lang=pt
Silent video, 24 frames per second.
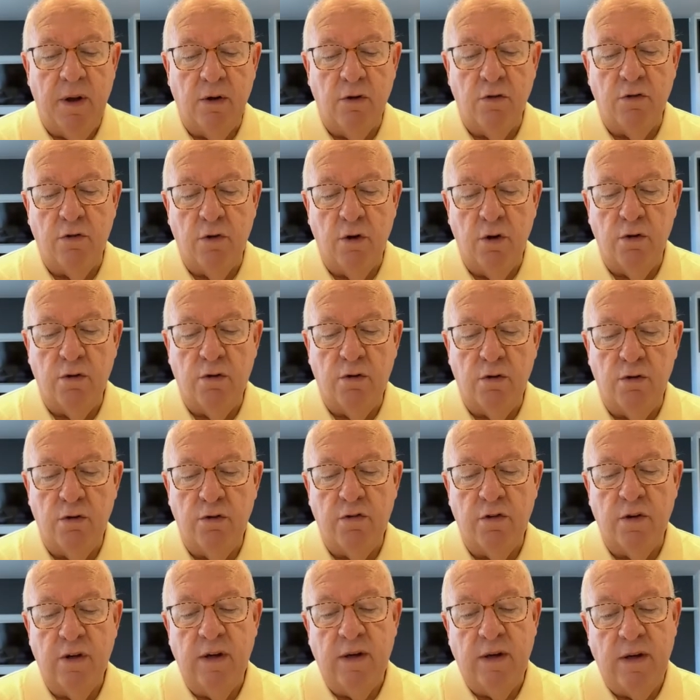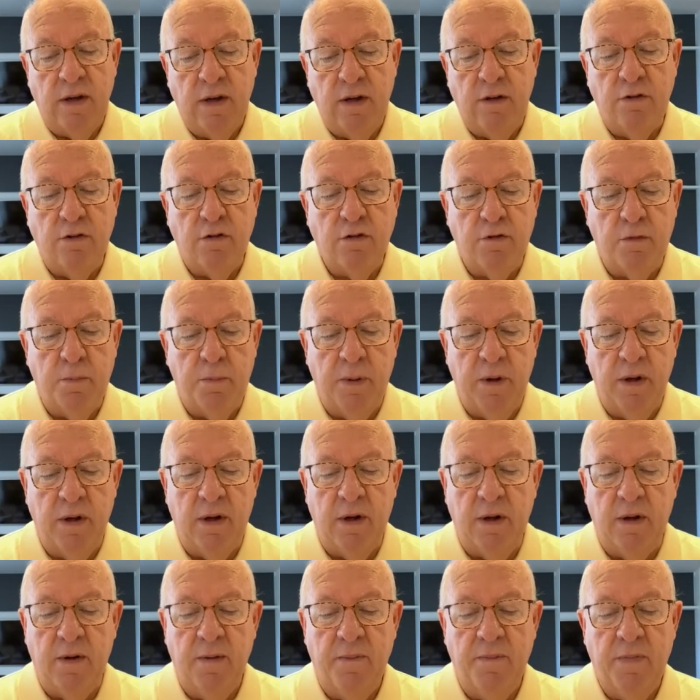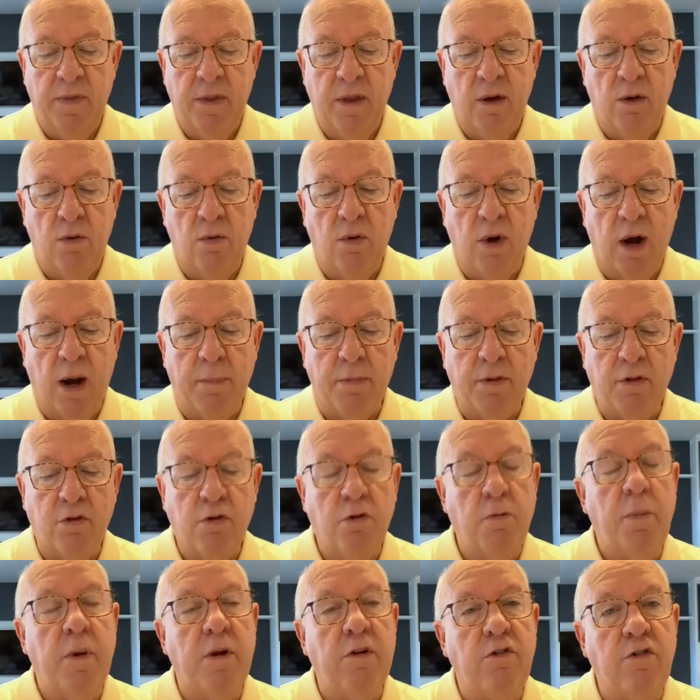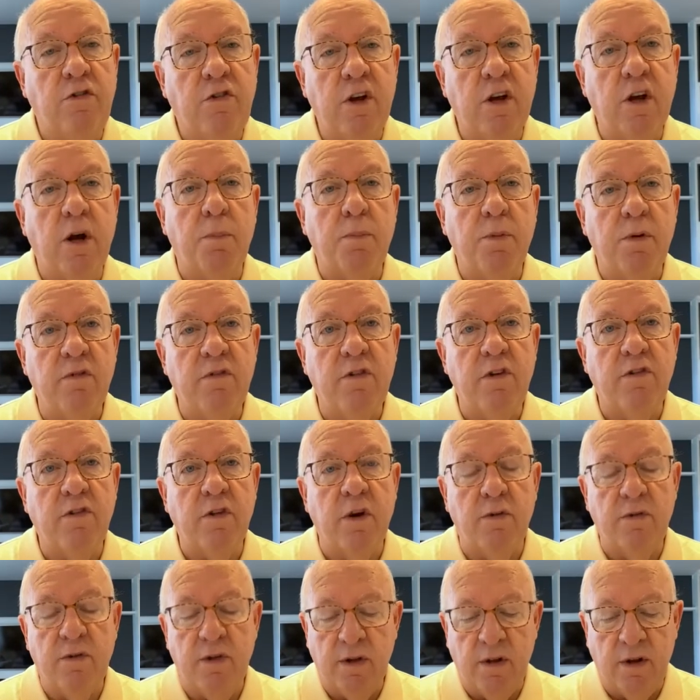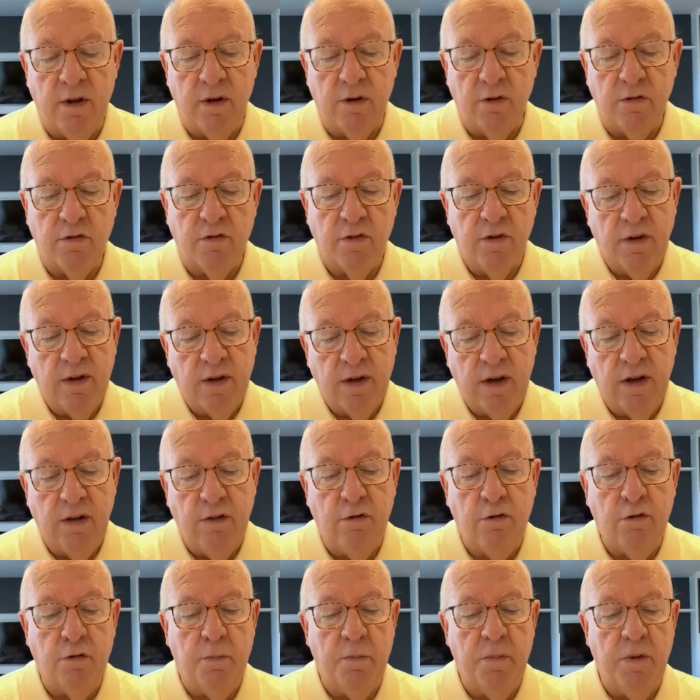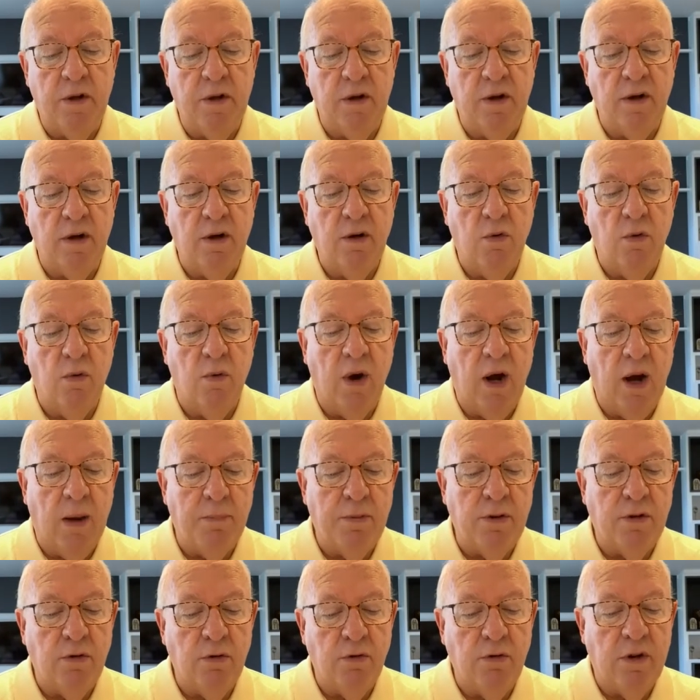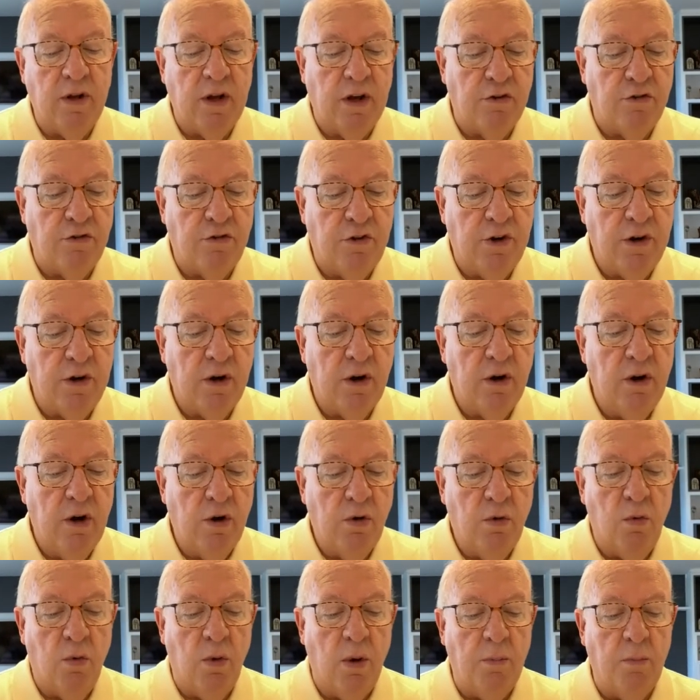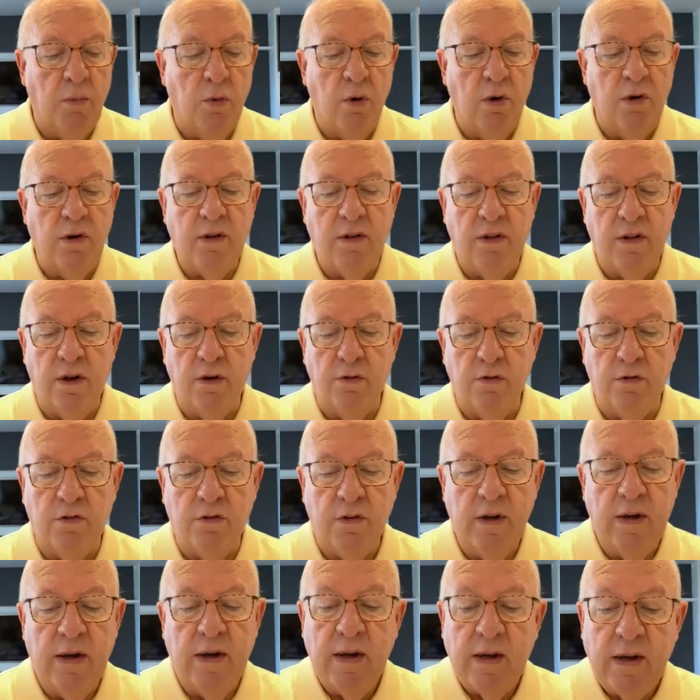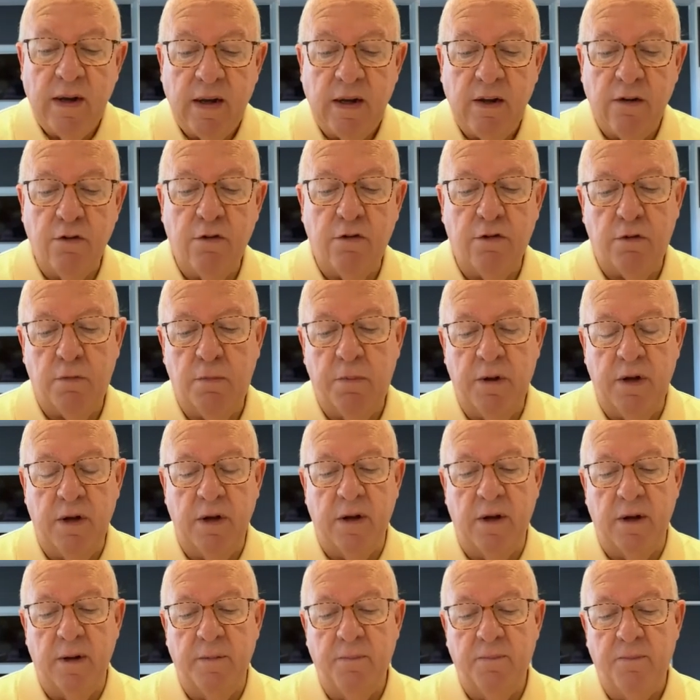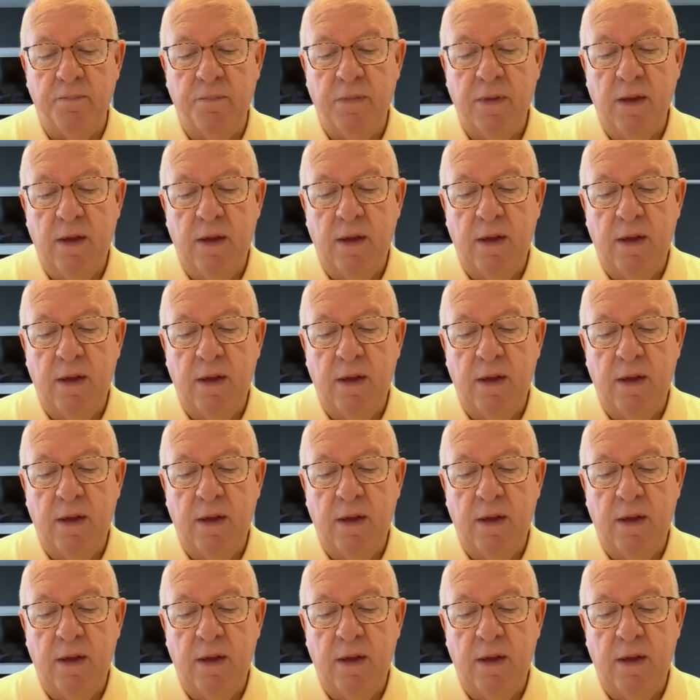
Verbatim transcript: pelos outros inspira. O hábito de pedir a provisão de Deus inspira. O hábito de agir com o amor de Deus inspira.